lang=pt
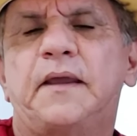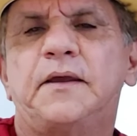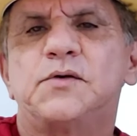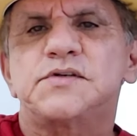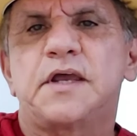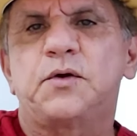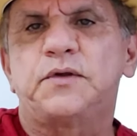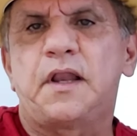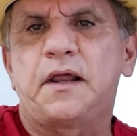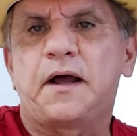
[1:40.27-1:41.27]
E eu sei que o
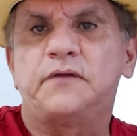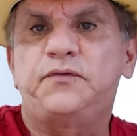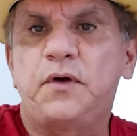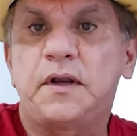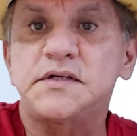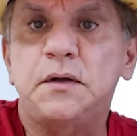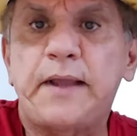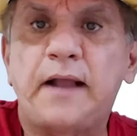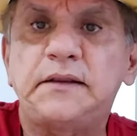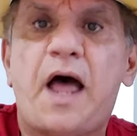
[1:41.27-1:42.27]
delegado foi lá e disse, o
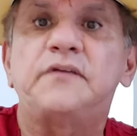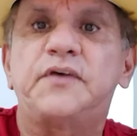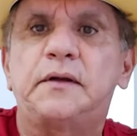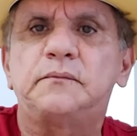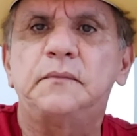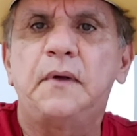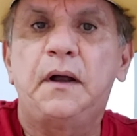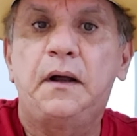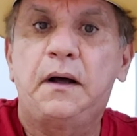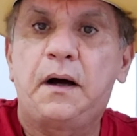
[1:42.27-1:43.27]
que é que tá vendo?
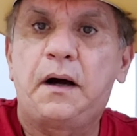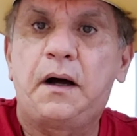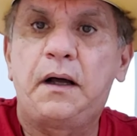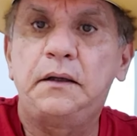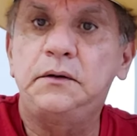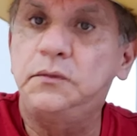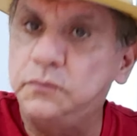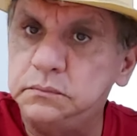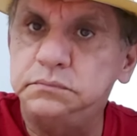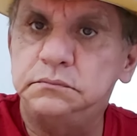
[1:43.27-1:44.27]
Aí
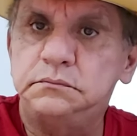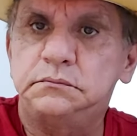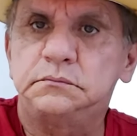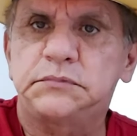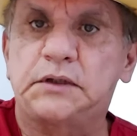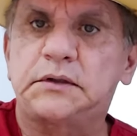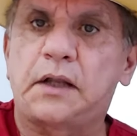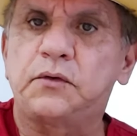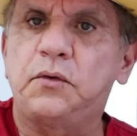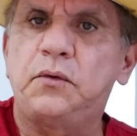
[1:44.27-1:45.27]
o
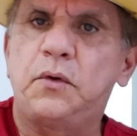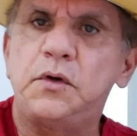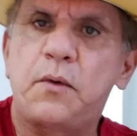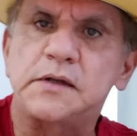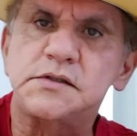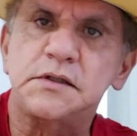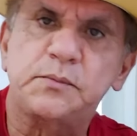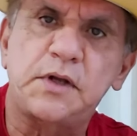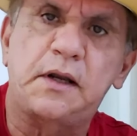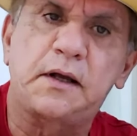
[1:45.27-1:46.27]
cantador olhou assim,
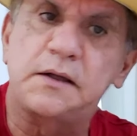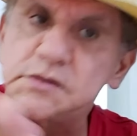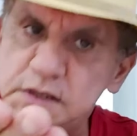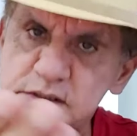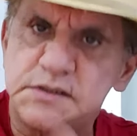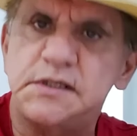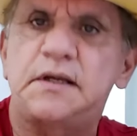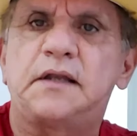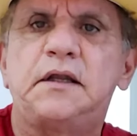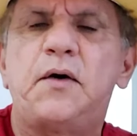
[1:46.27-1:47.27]
o delegado disse, esse
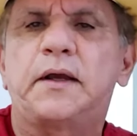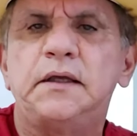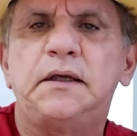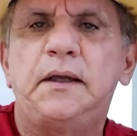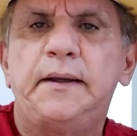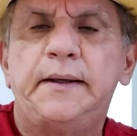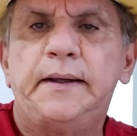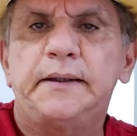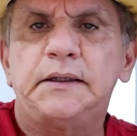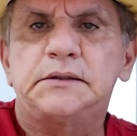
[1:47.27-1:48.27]
cidadão aqui
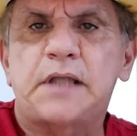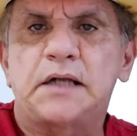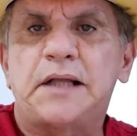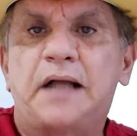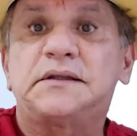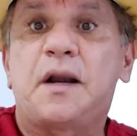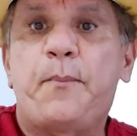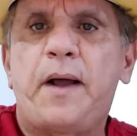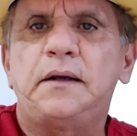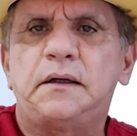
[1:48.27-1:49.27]
que está
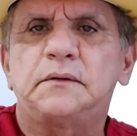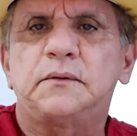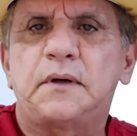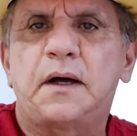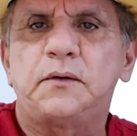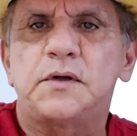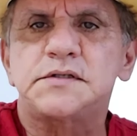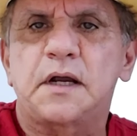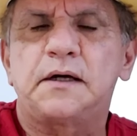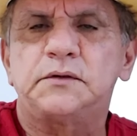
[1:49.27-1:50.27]
atrapalhando a
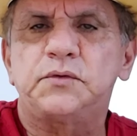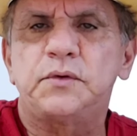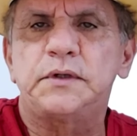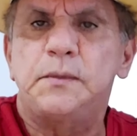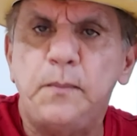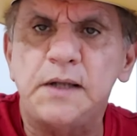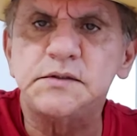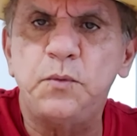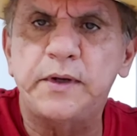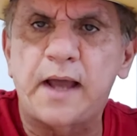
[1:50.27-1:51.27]
nossa cantoria.
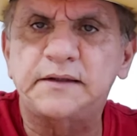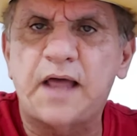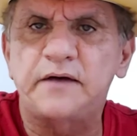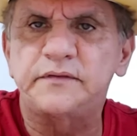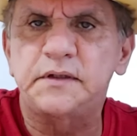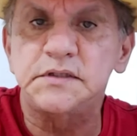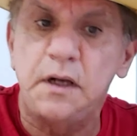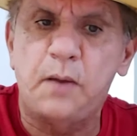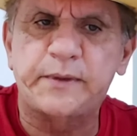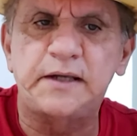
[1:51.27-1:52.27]
Mas o que é que tá vendo?
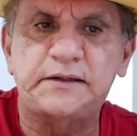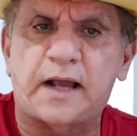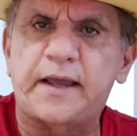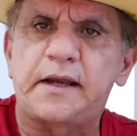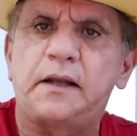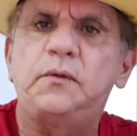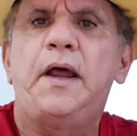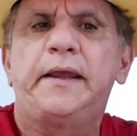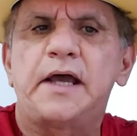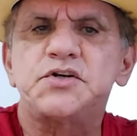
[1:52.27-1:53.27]
Não, porque ele está querendo
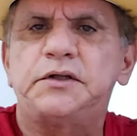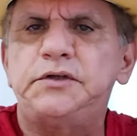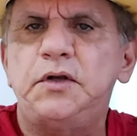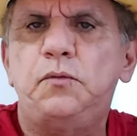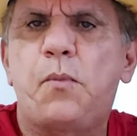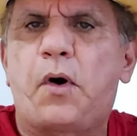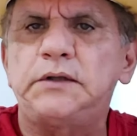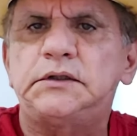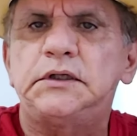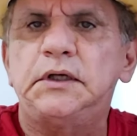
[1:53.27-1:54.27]
que a gente tire um
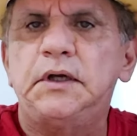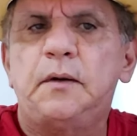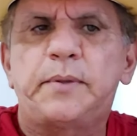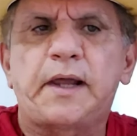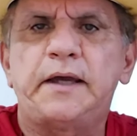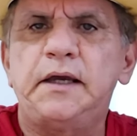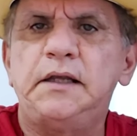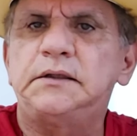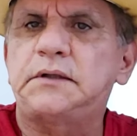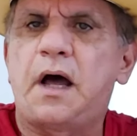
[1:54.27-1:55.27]
mote para
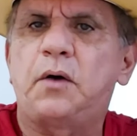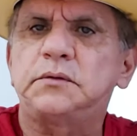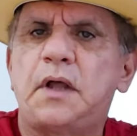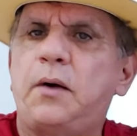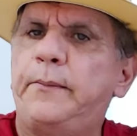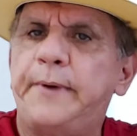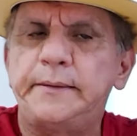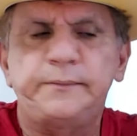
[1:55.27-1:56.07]
ele, tal, tal.